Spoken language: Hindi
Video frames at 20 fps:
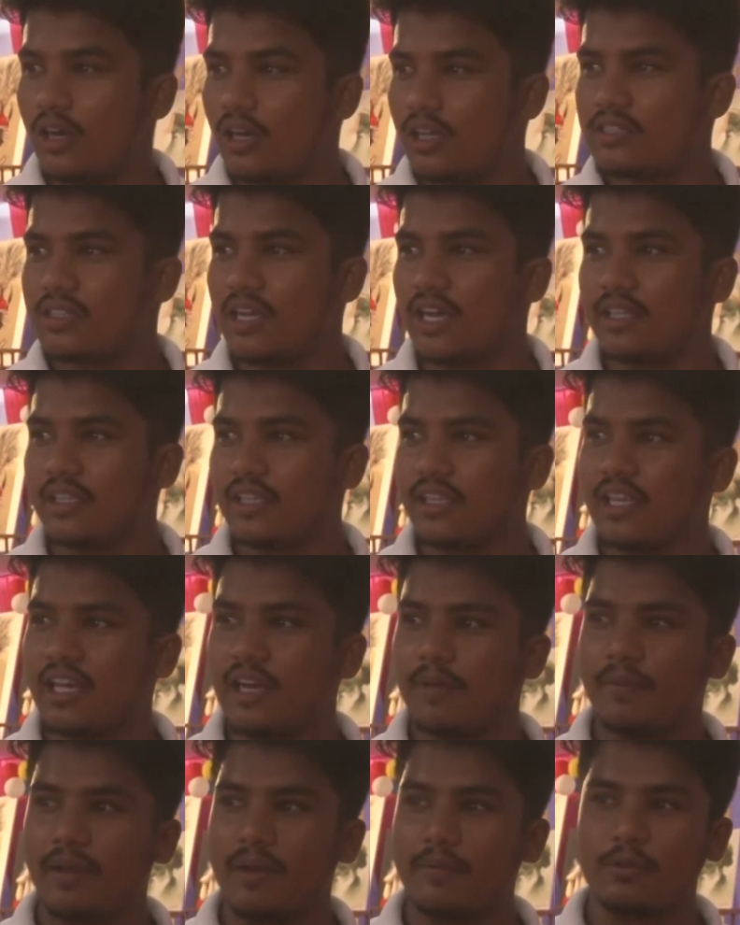और जहाँ तक
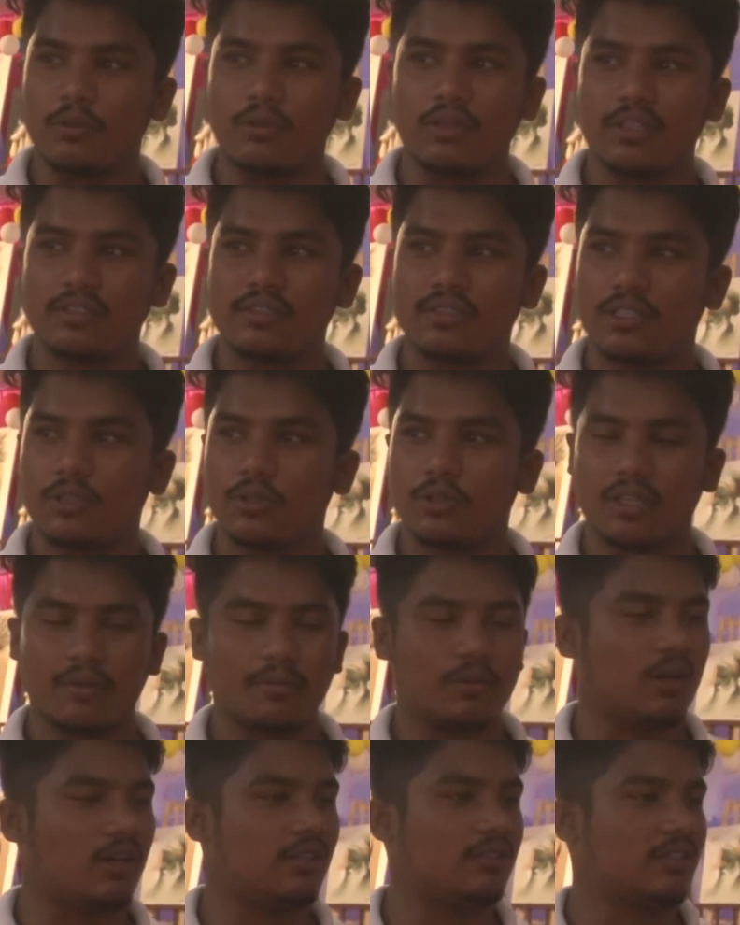यहाँ पे आप नोटिस करोगे
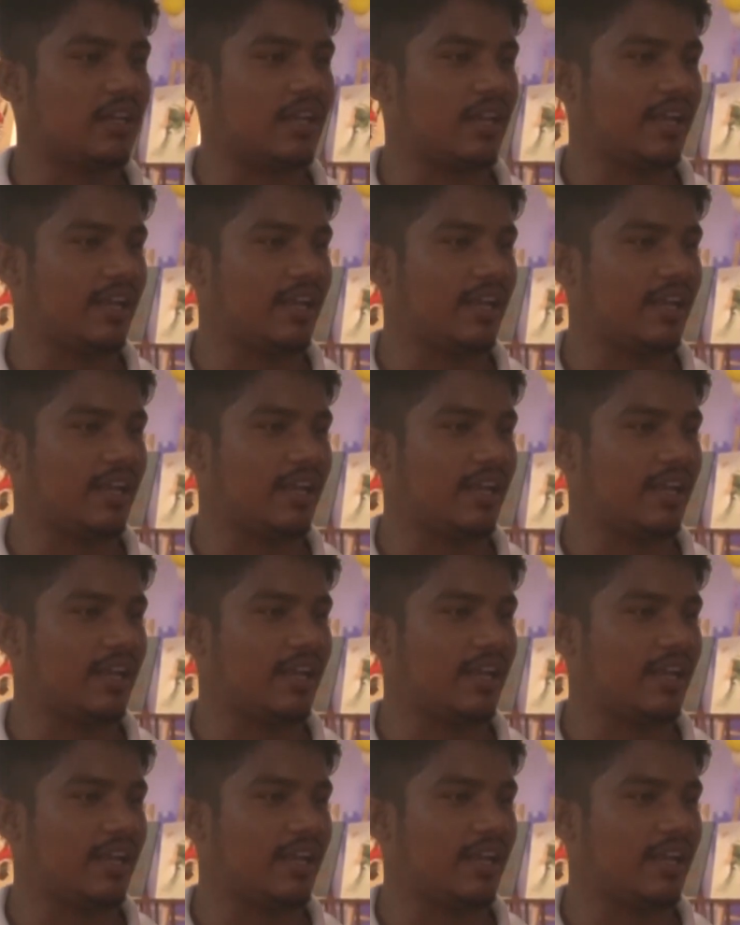बहुत सारे